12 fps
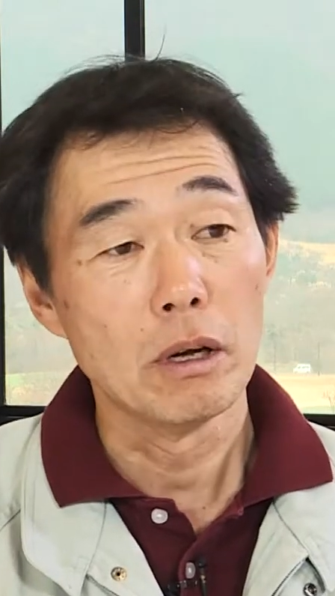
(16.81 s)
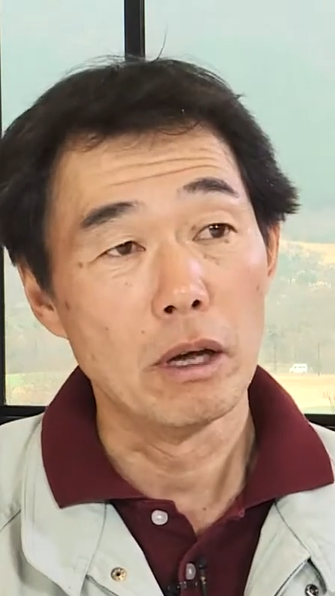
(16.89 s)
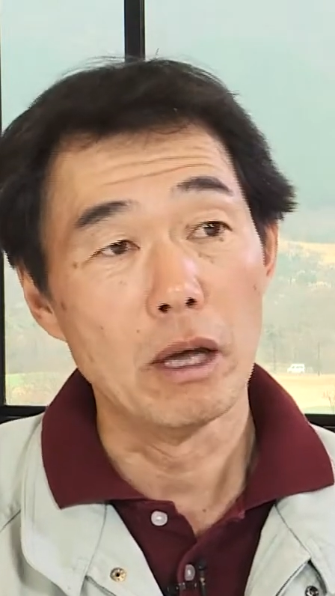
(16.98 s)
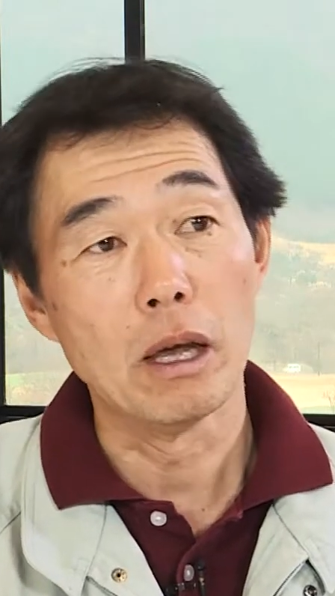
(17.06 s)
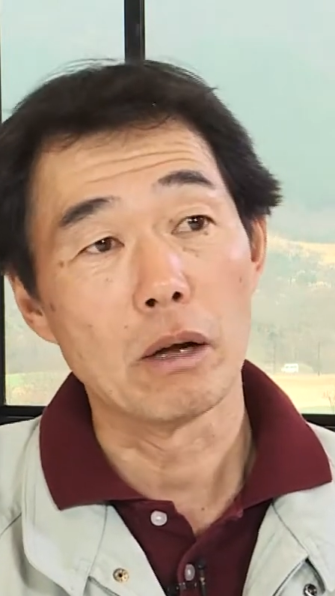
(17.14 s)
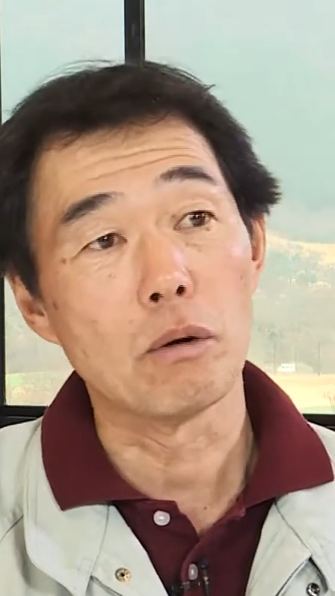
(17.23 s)

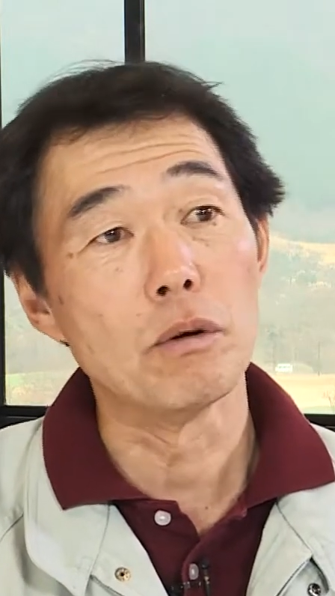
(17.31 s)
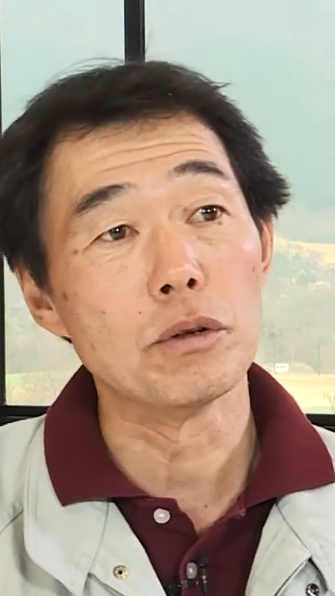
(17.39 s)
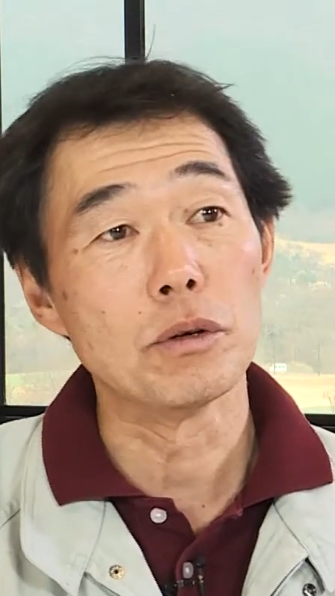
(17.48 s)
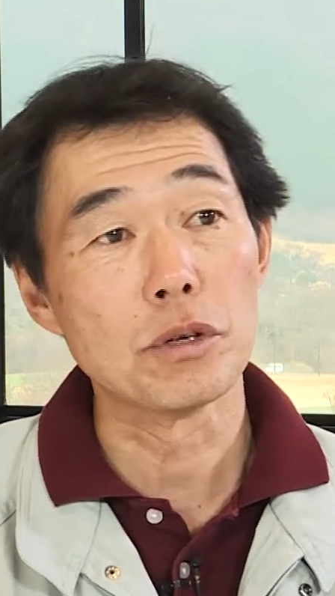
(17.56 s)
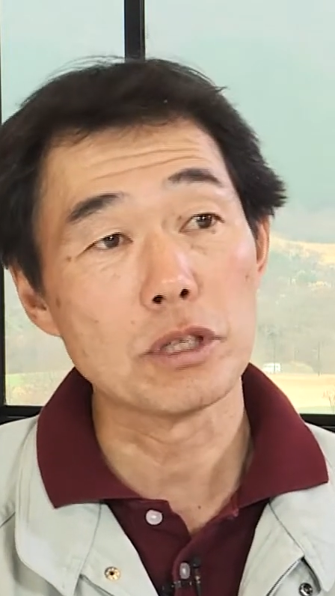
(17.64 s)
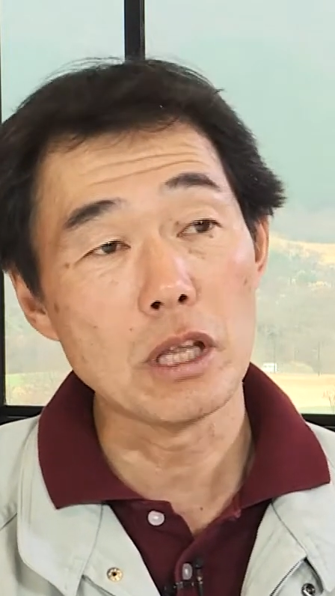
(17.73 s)
えー、混
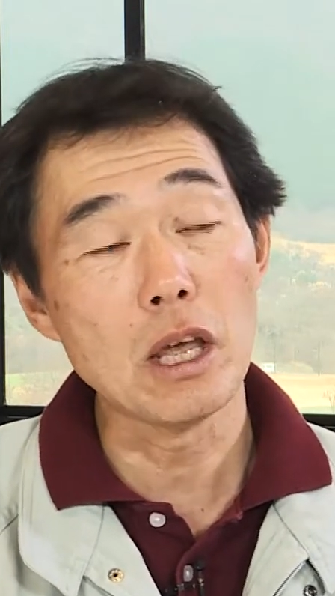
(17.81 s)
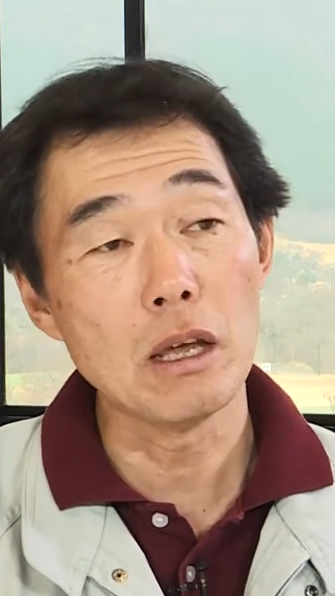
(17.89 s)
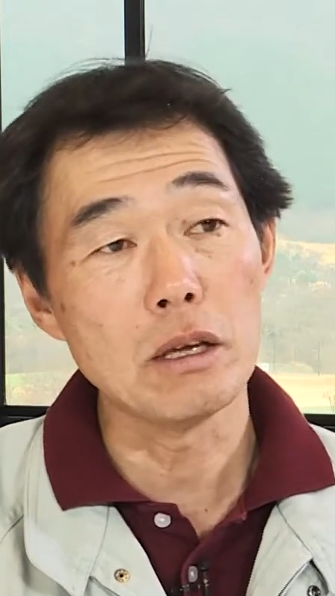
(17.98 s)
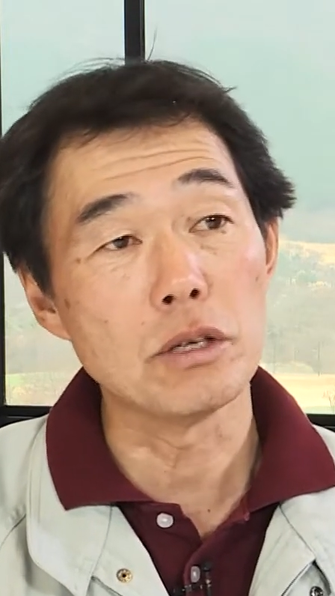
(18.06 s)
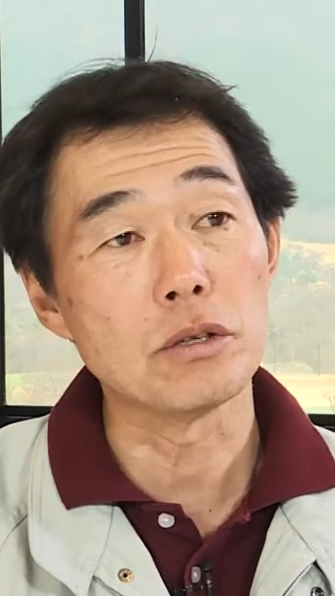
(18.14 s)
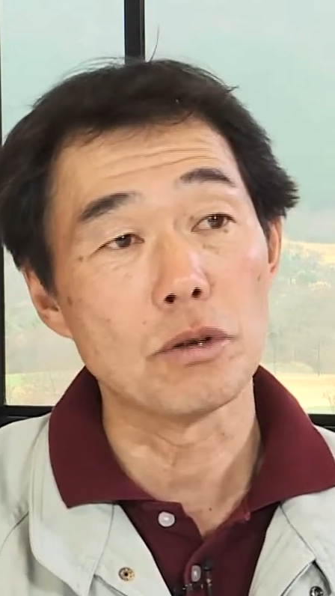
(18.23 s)
用し
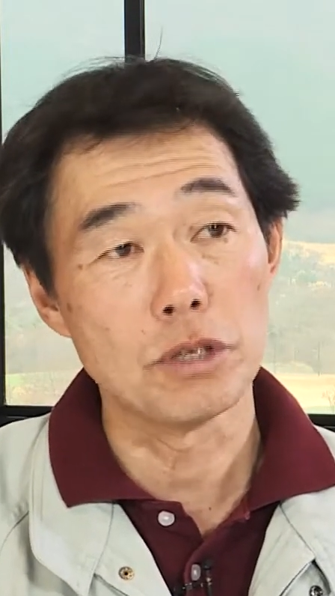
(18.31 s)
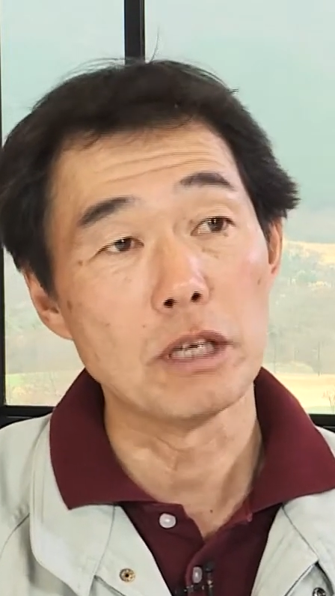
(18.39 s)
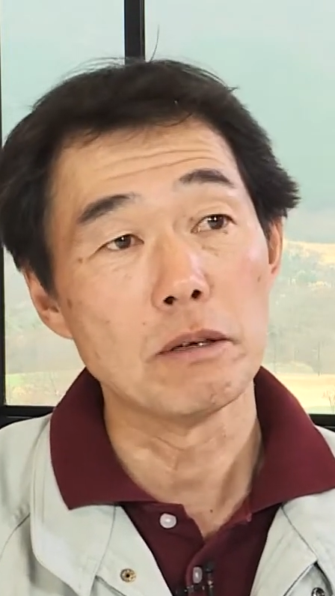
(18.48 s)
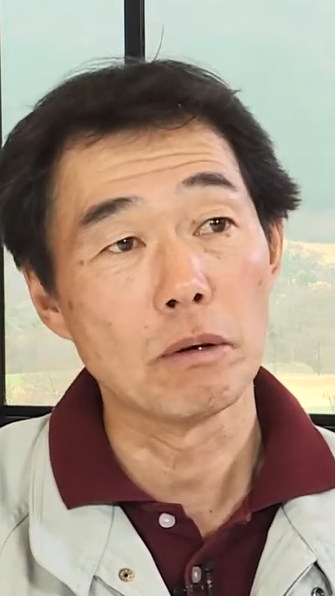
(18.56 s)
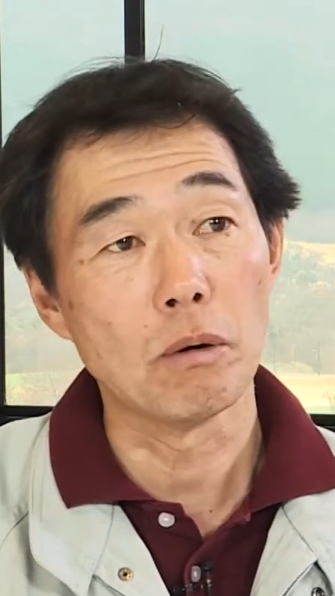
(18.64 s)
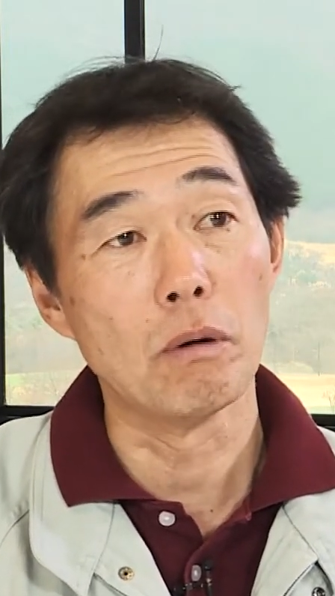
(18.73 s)
て一緒
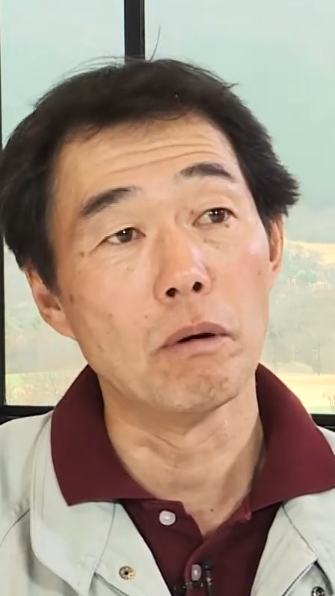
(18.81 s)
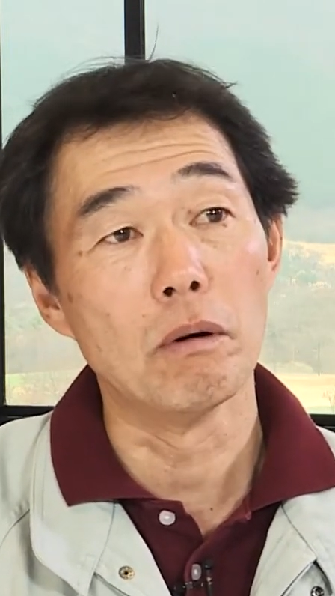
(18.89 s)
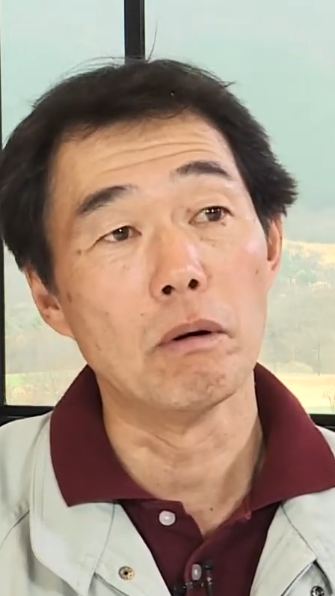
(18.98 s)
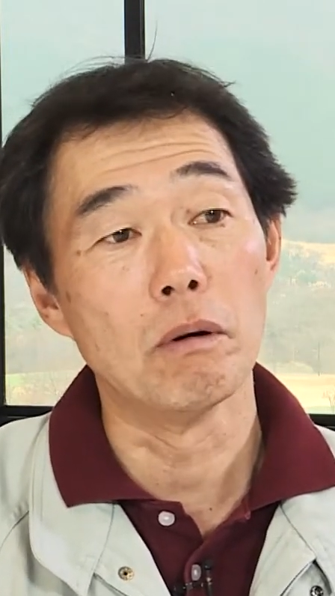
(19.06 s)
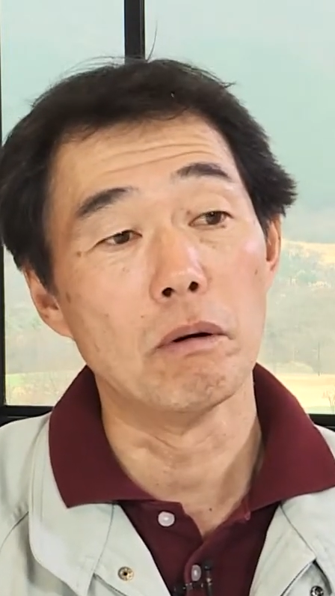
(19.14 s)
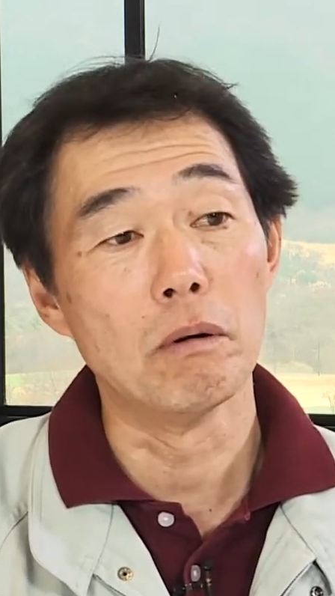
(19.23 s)
に
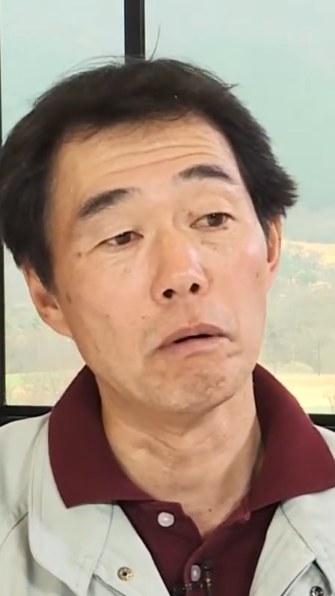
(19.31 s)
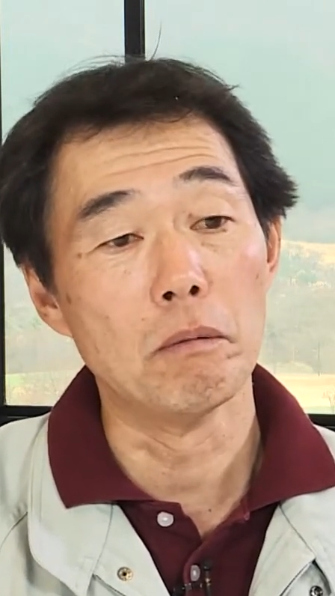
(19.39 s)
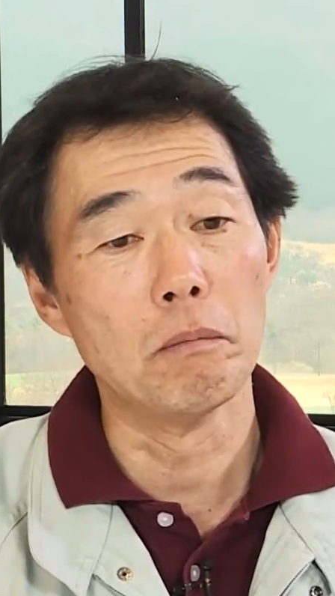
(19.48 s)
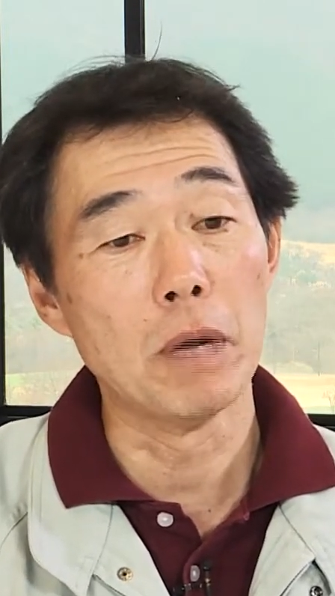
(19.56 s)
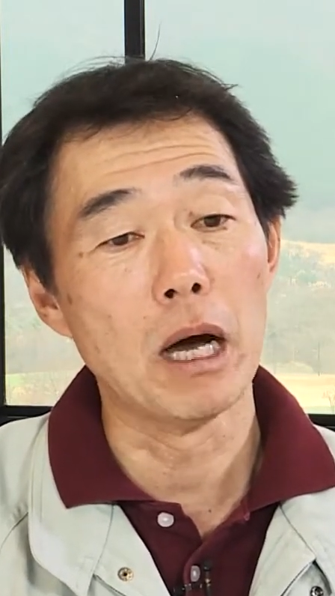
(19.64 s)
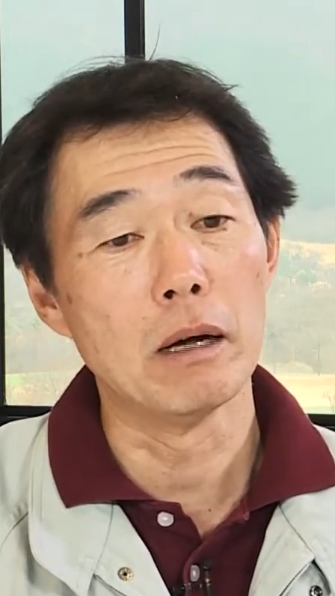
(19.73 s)
こ
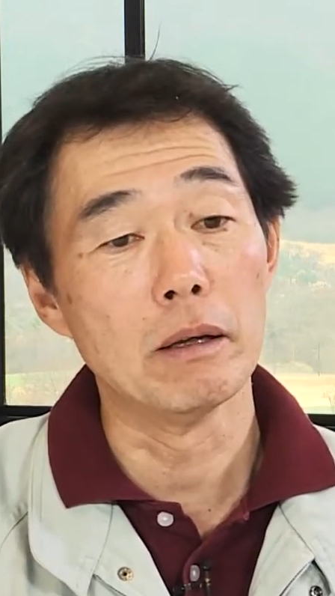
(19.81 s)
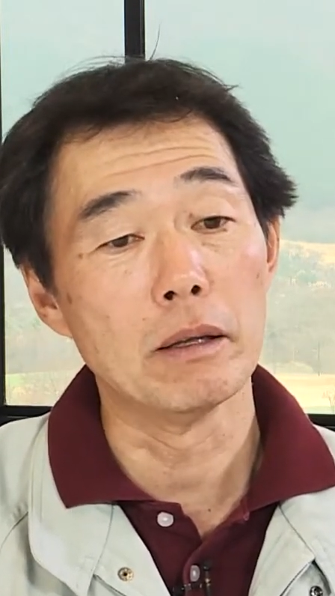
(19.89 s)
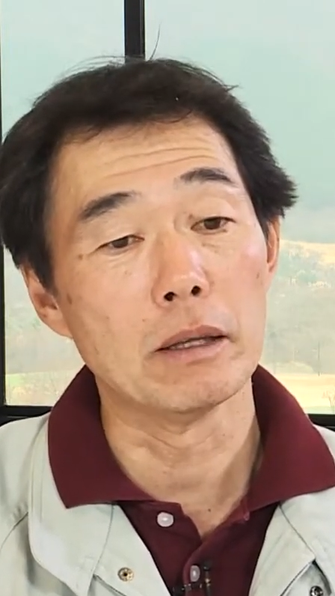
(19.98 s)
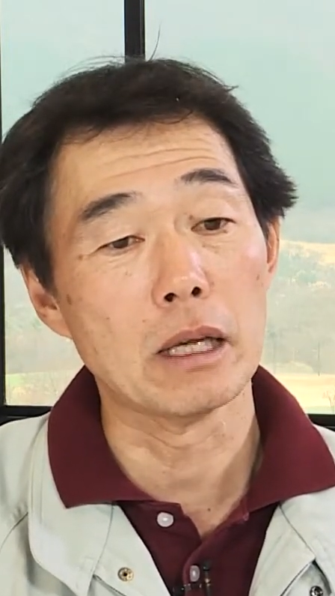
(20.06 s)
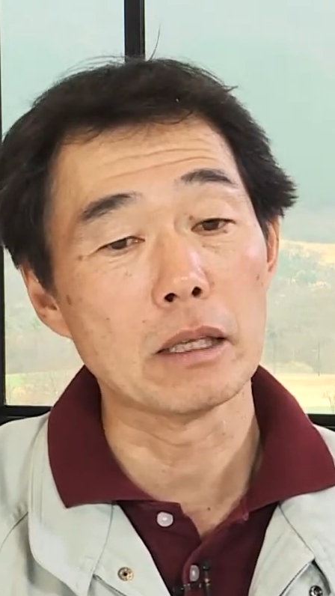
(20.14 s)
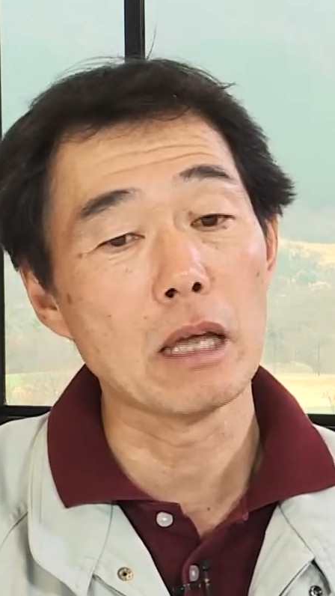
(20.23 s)
うまあ
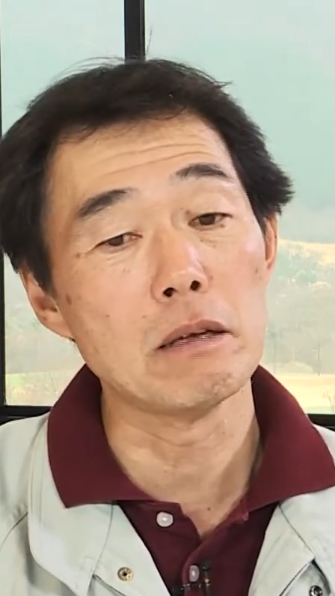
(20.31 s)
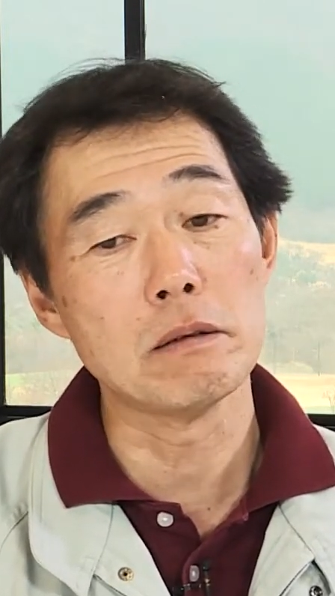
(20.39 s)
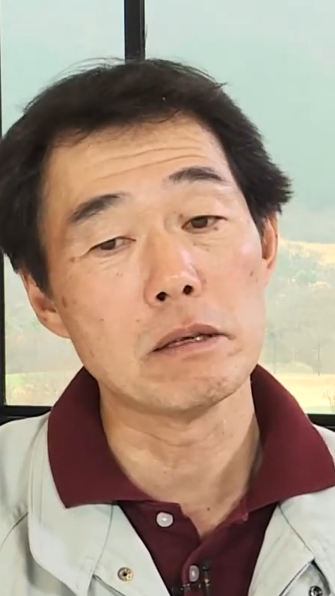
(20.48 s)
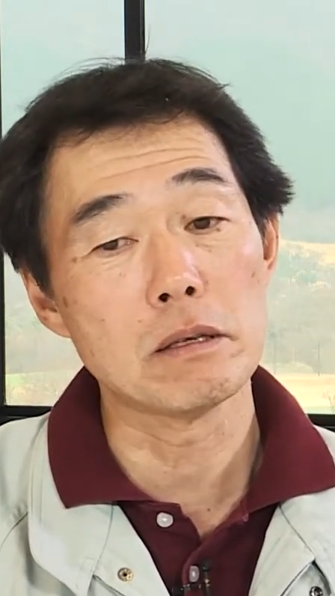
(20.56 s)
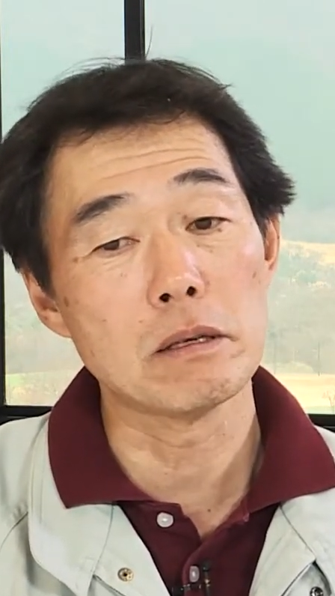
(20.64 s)
大体、